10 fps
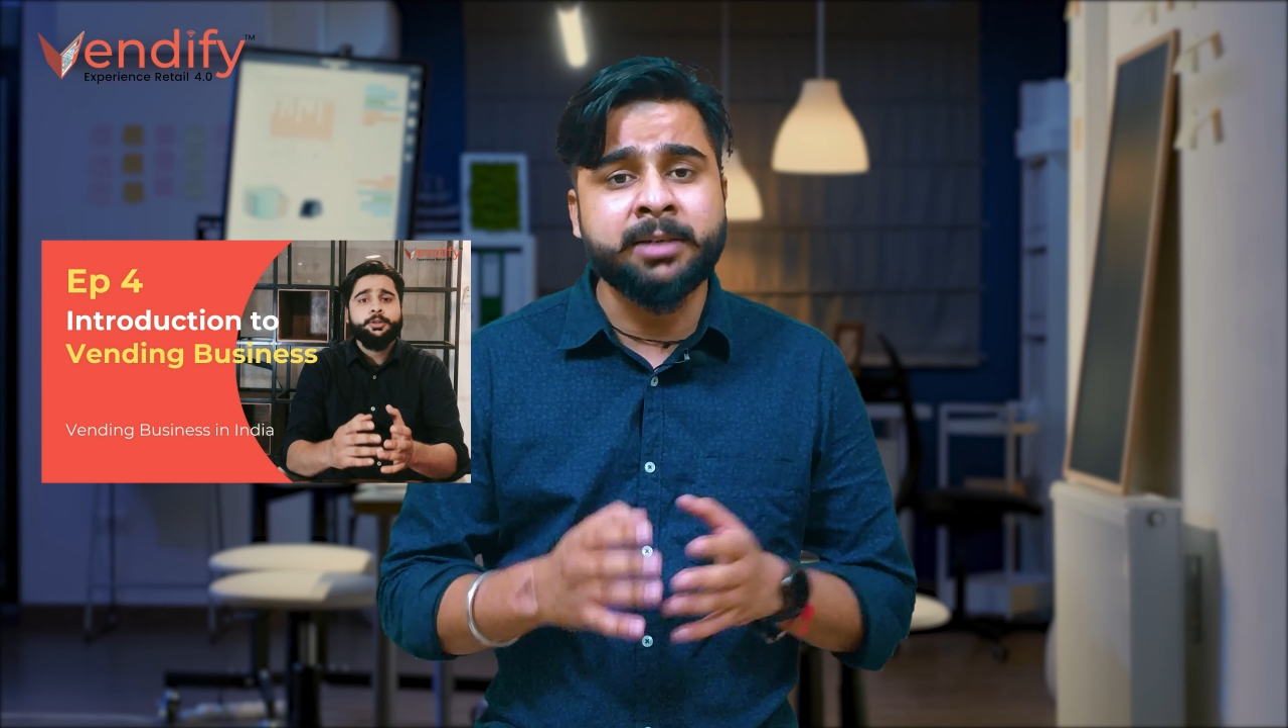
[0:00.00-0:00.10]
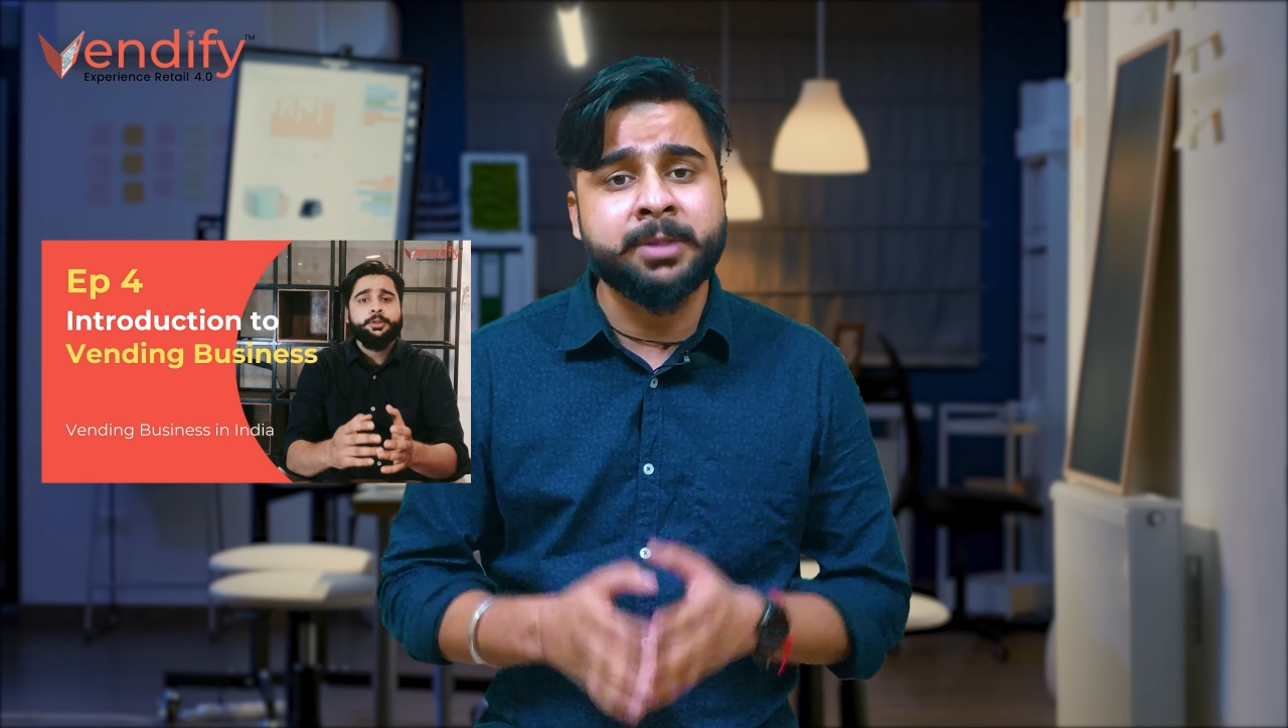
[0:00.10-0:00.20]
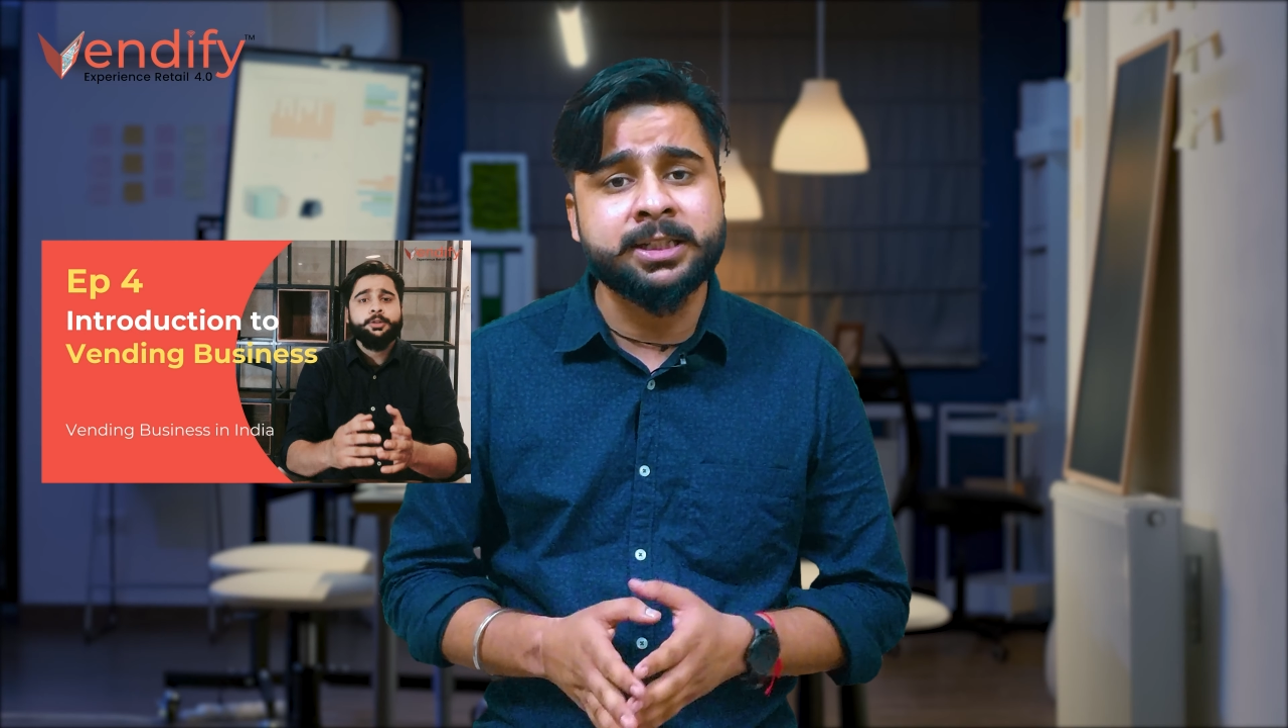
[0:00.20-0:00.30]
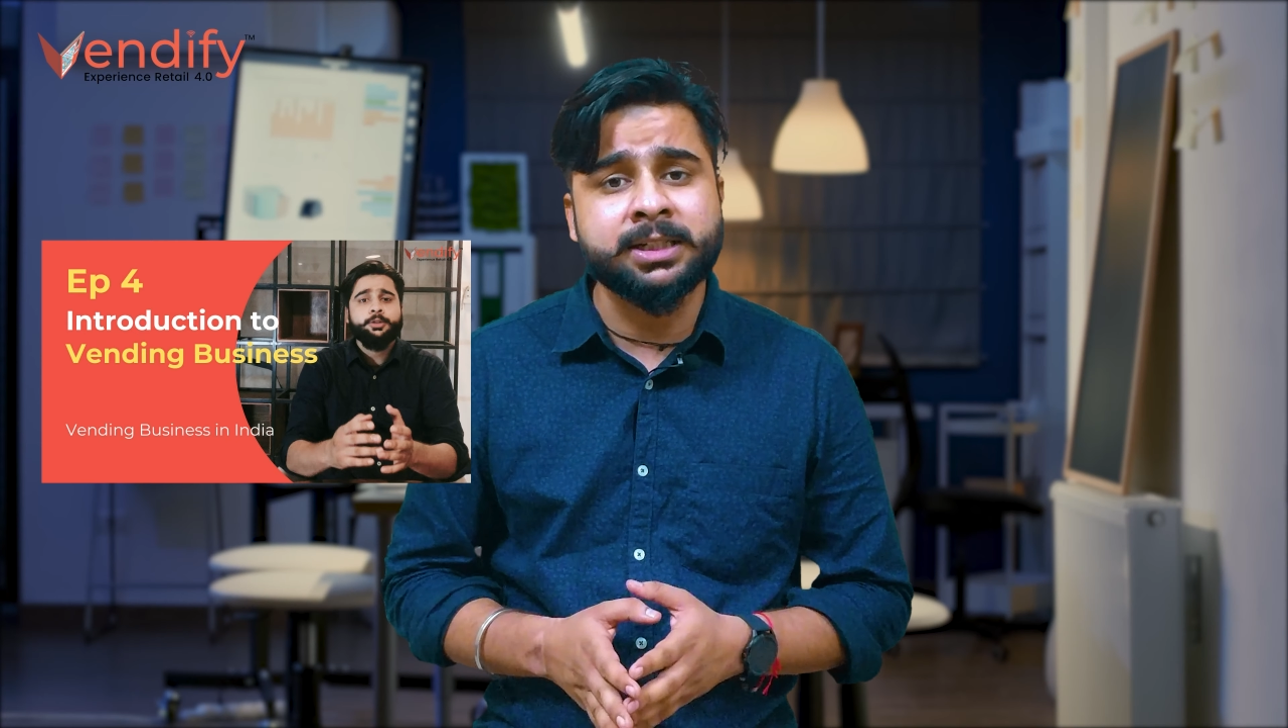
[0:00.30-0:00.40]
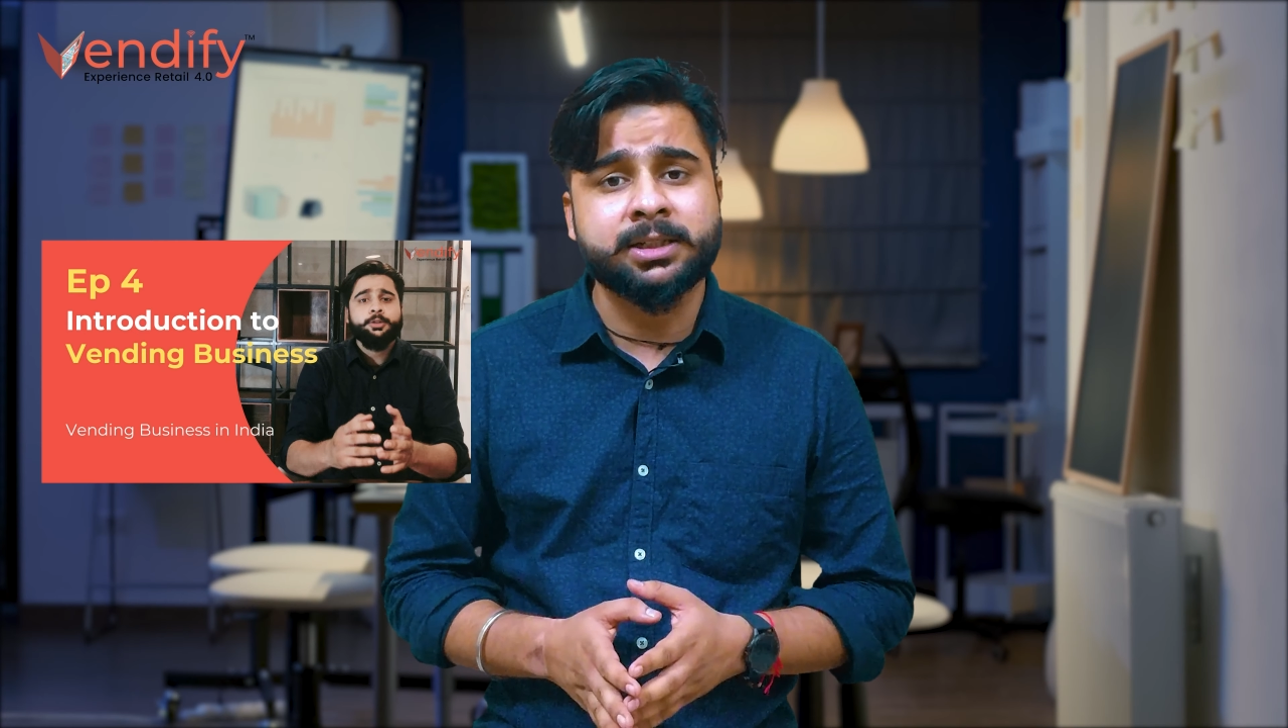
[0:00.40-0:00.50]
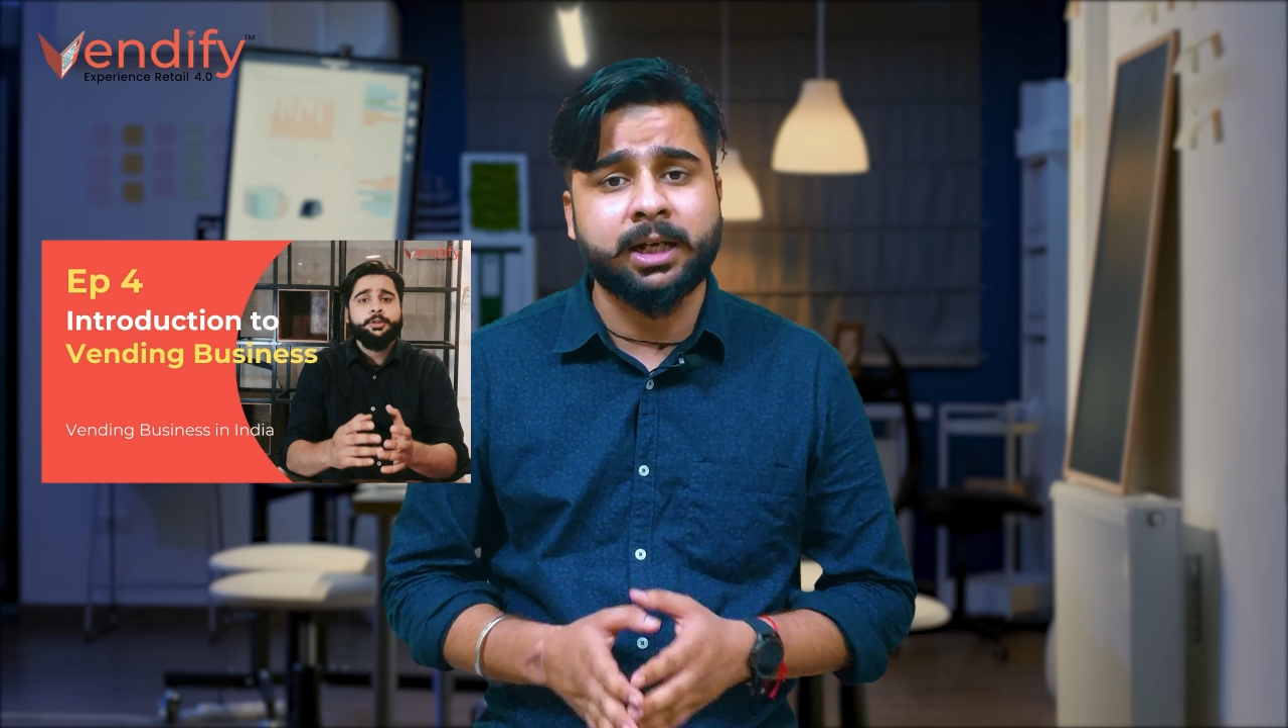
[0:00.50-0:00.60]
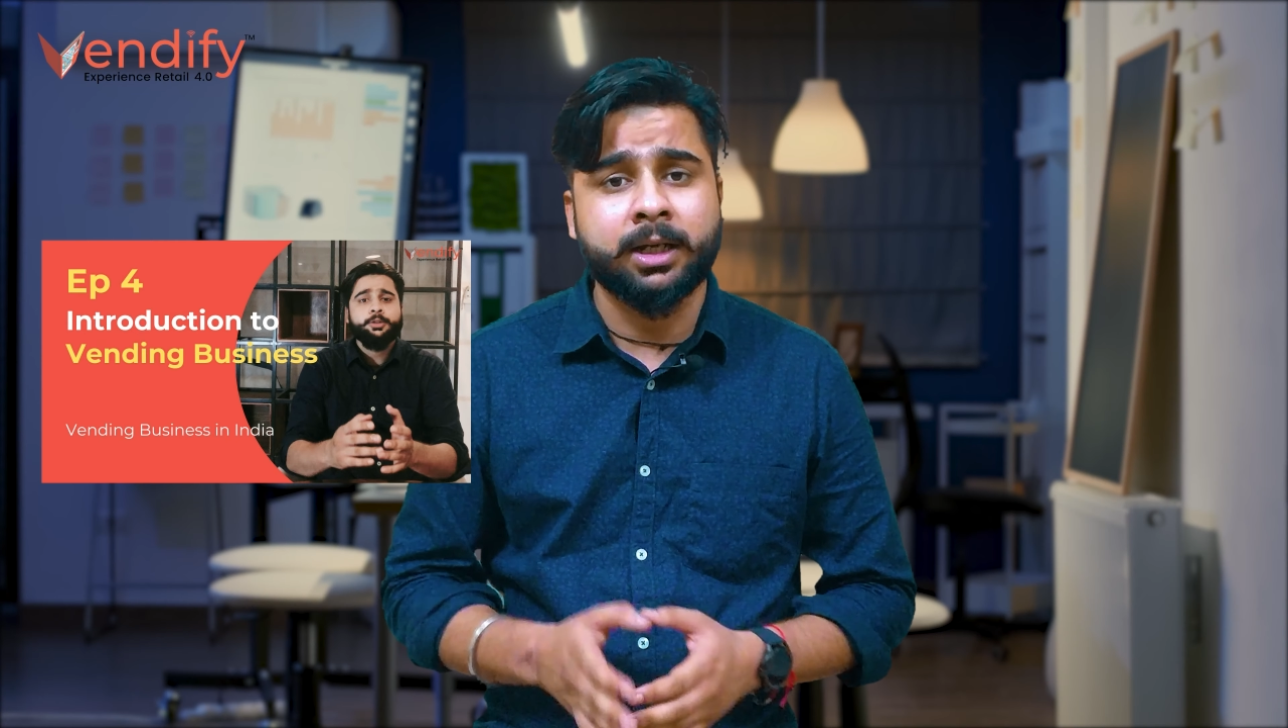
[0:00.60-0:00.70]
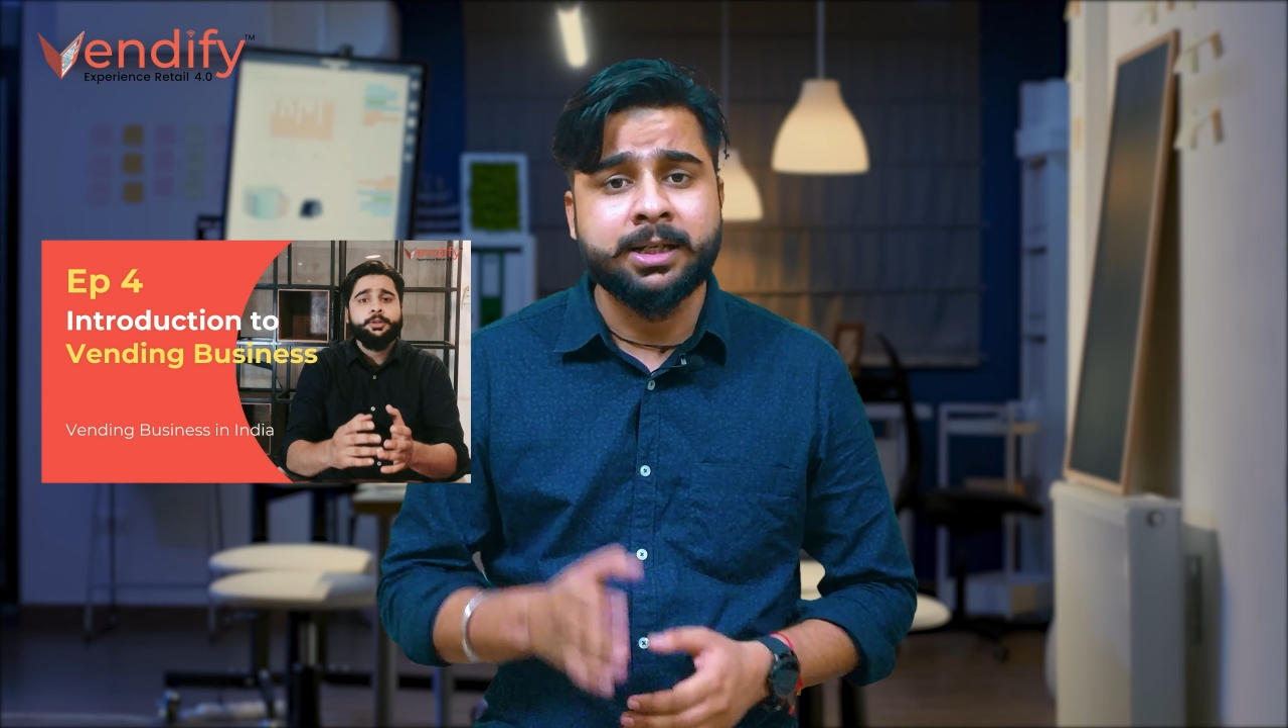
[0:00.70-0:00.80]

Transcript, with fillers: बिजनेस का